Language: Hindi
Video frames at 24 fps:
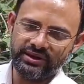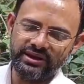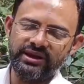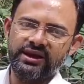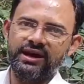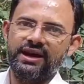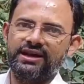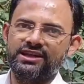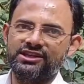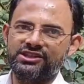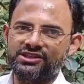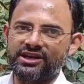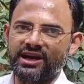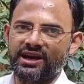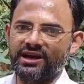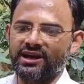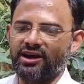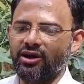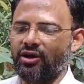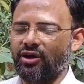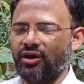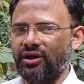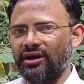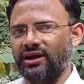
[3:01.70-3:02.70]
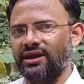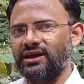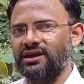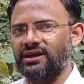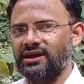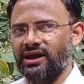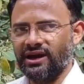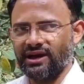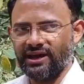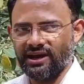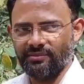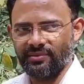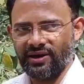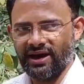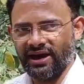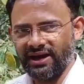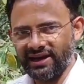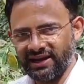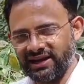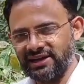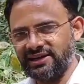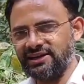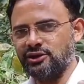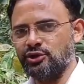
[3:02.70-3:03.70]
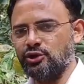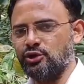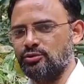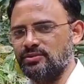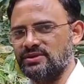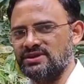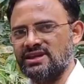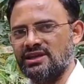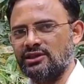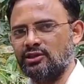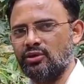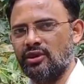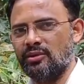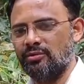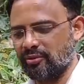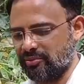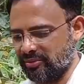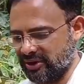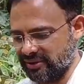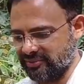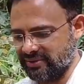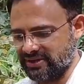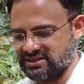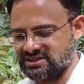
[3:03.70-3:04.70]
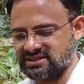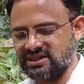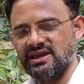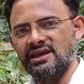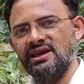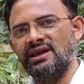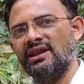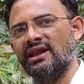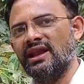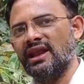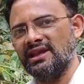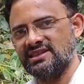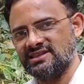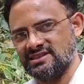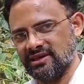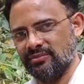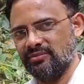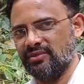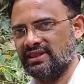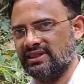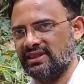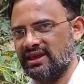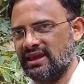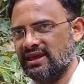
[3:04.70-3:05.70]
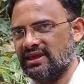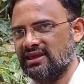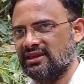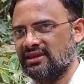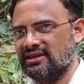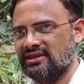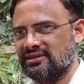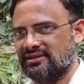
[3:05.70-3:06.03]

पे एरिस्टाटा और अगर हम हायर एल्टीट्यूड पे जाएं तो वहाँ पर बर्बेरिस लाइसियम मिलता है